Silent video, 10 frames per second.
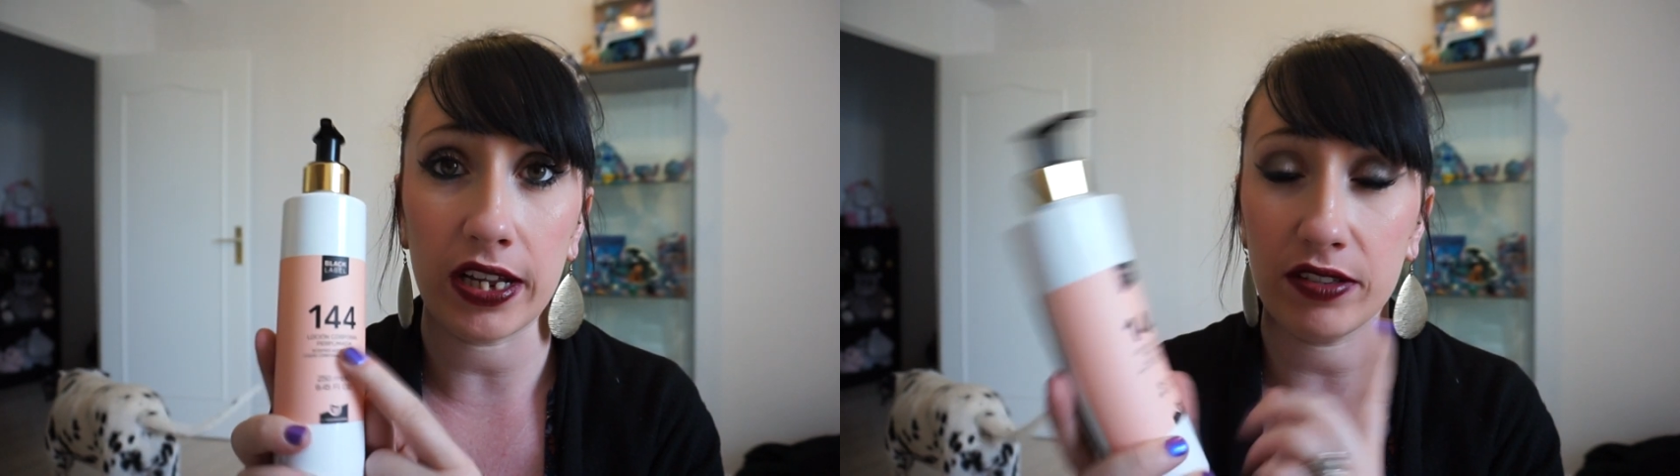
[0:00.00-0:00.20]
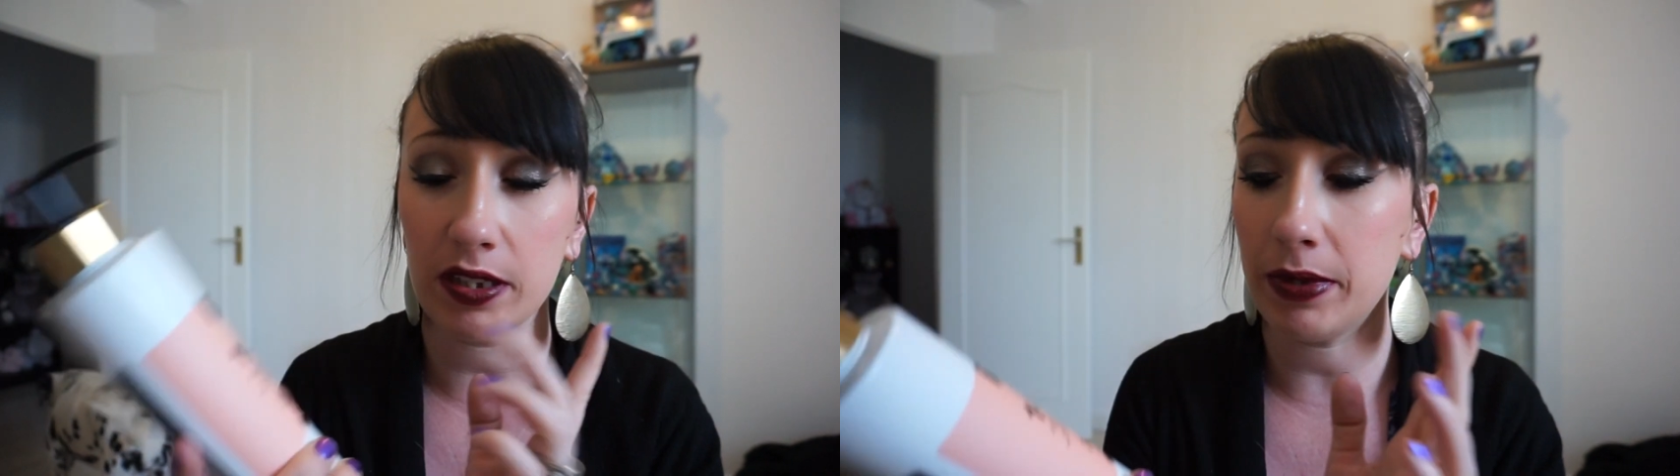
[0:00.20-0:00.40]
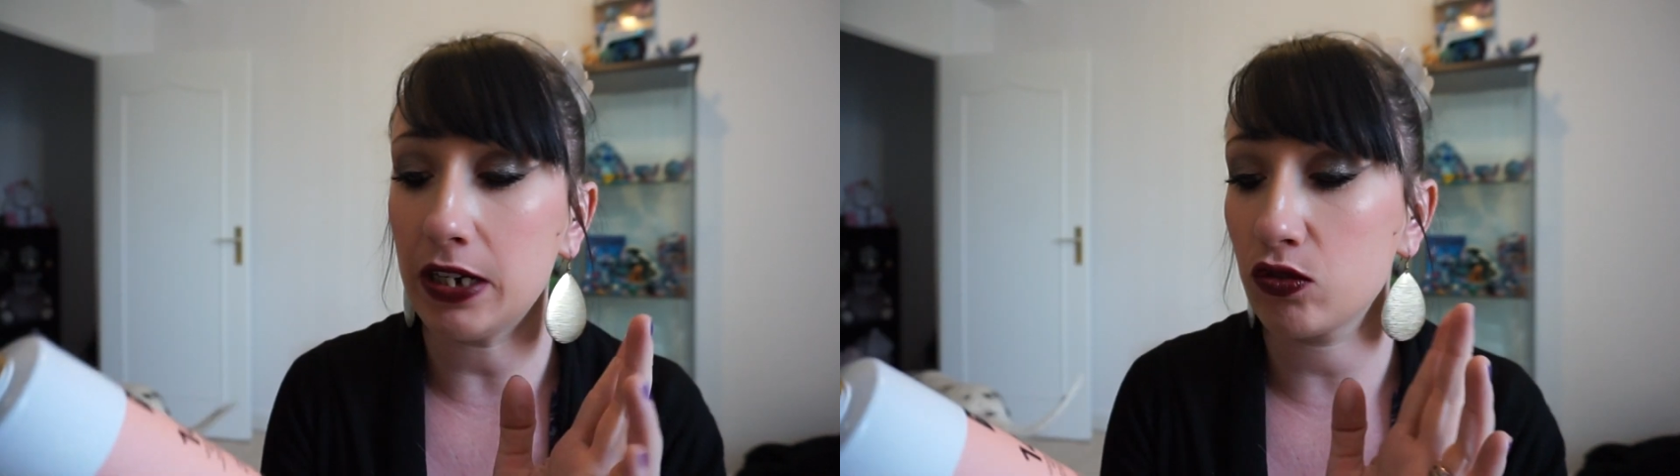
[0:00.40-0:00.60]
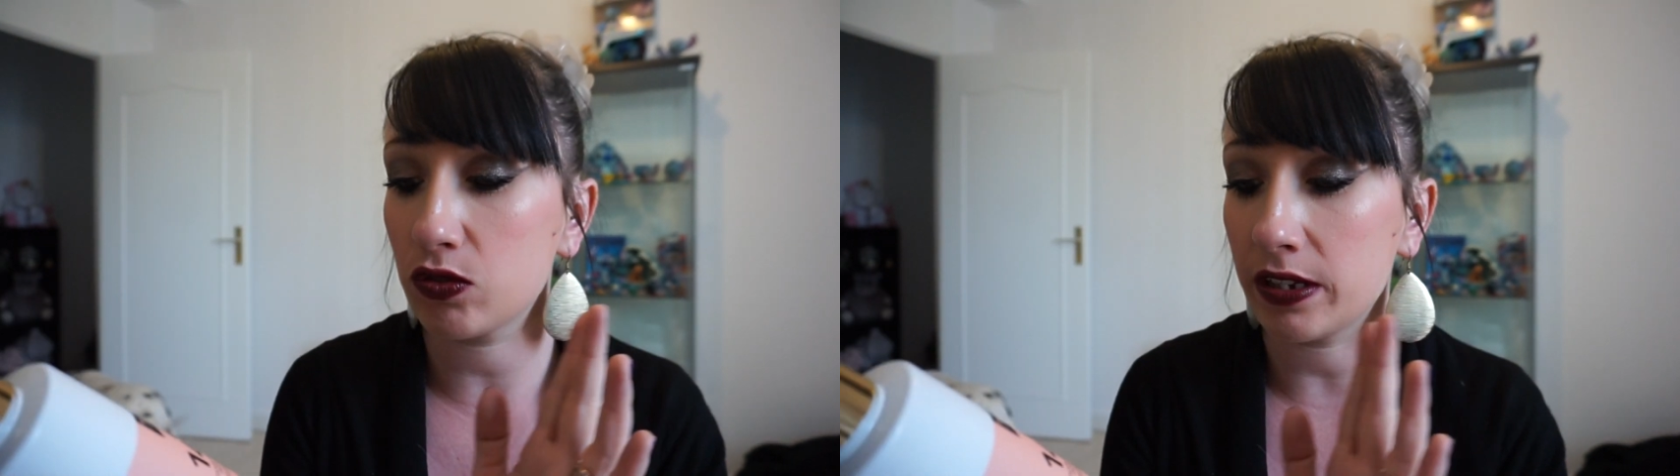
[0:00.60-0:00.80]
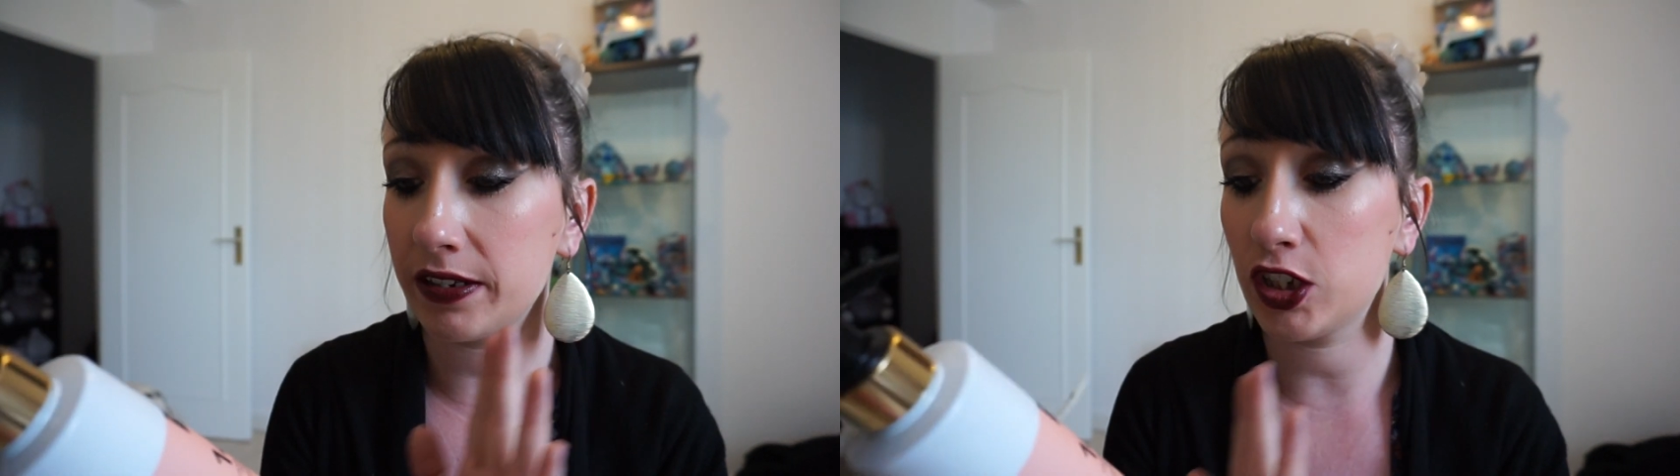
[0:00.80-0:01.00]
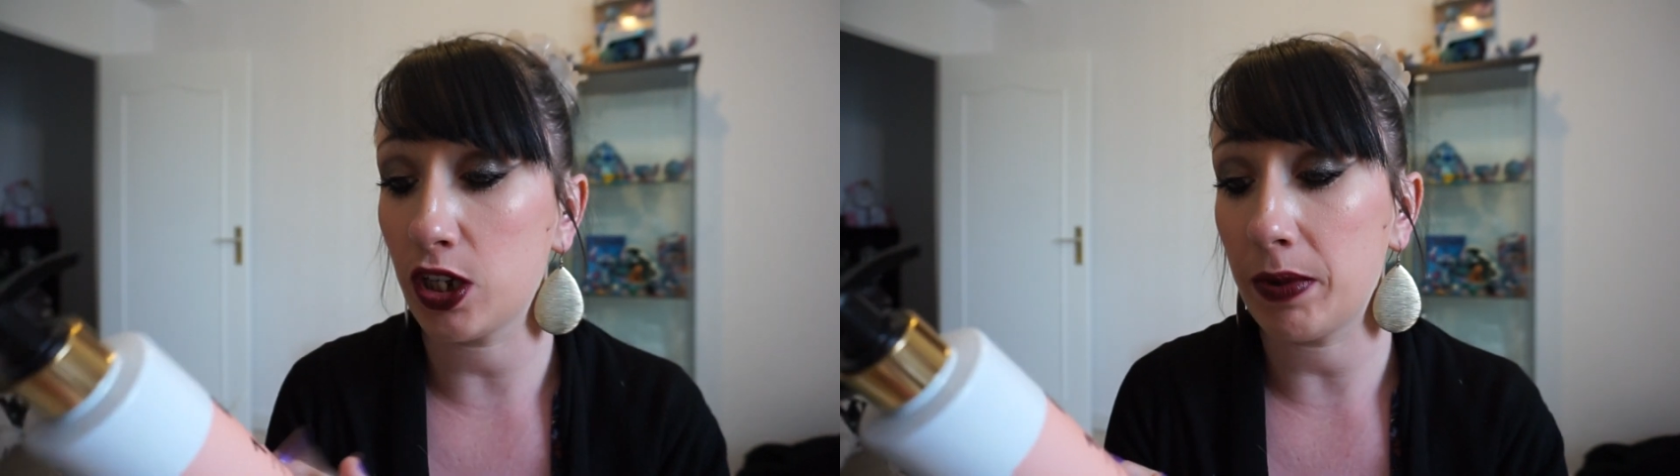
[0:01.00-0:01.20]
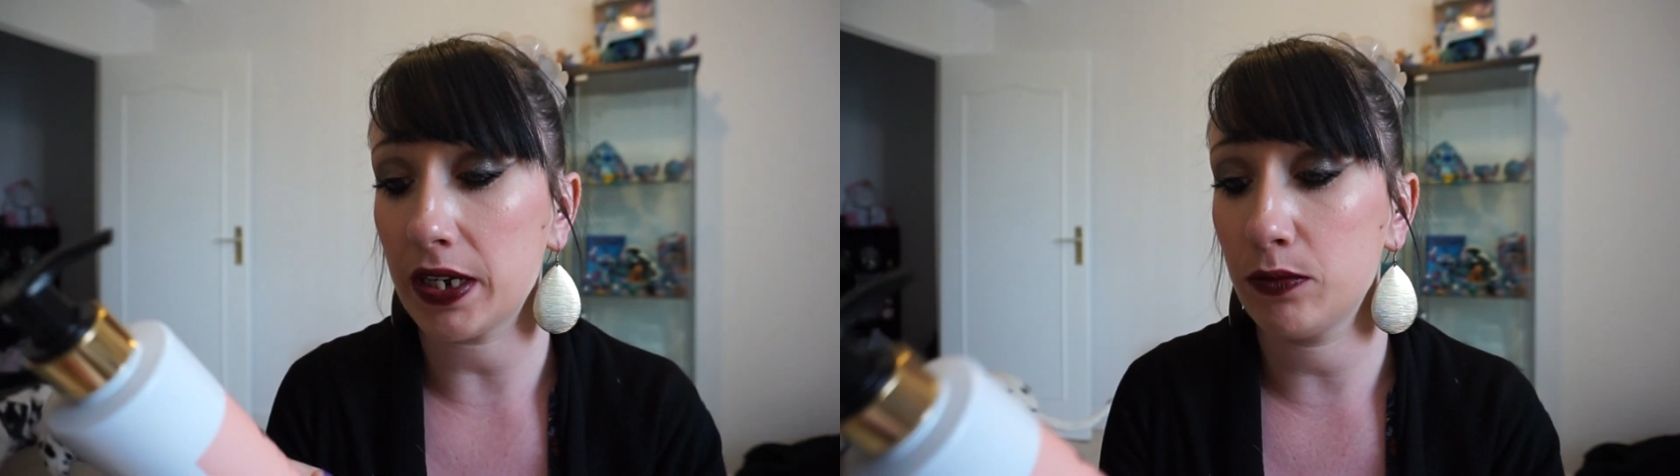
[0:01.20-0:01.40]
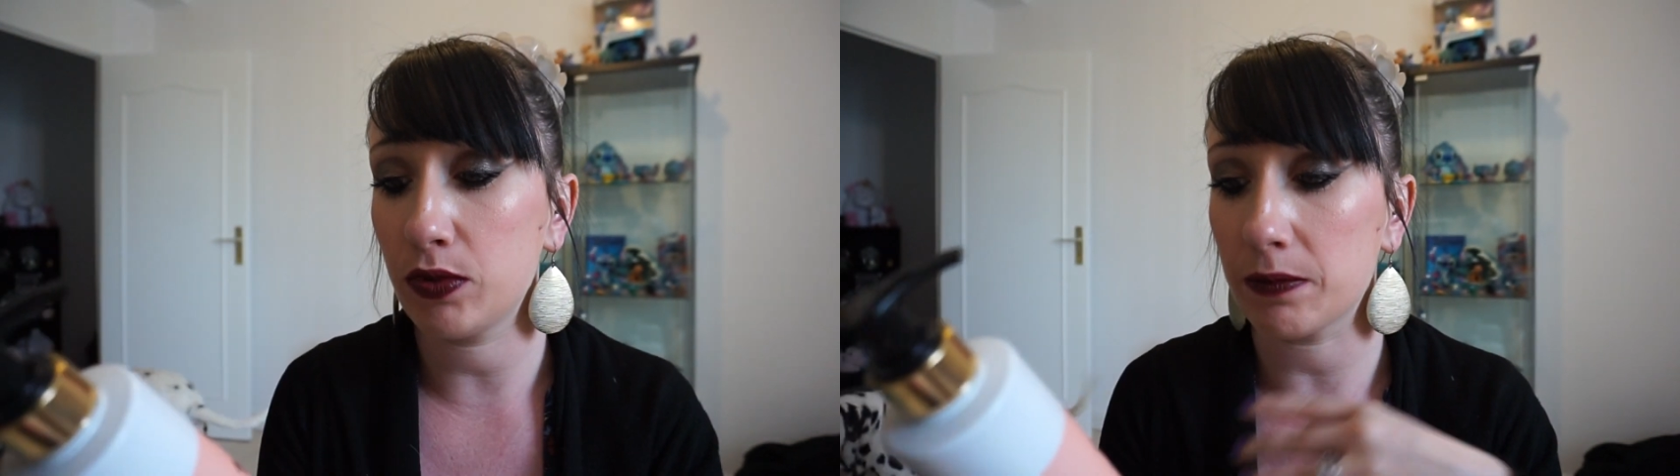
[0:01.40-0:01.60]
vie est belle je vous en avais déjà
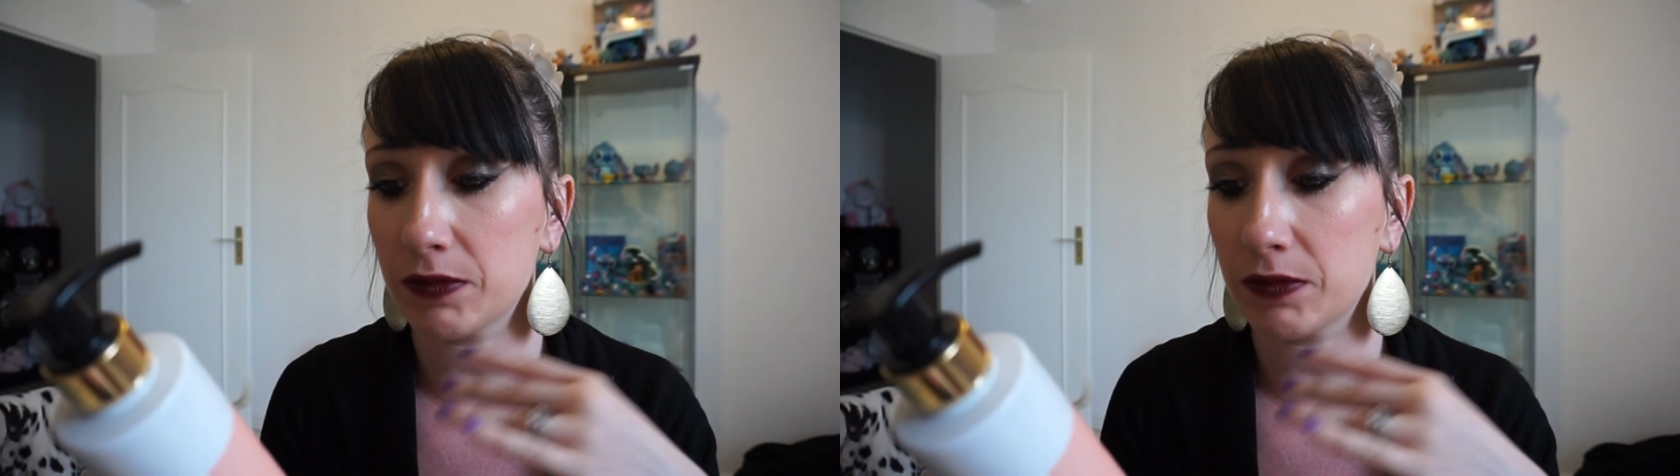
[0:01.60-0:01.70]
parlé depuis un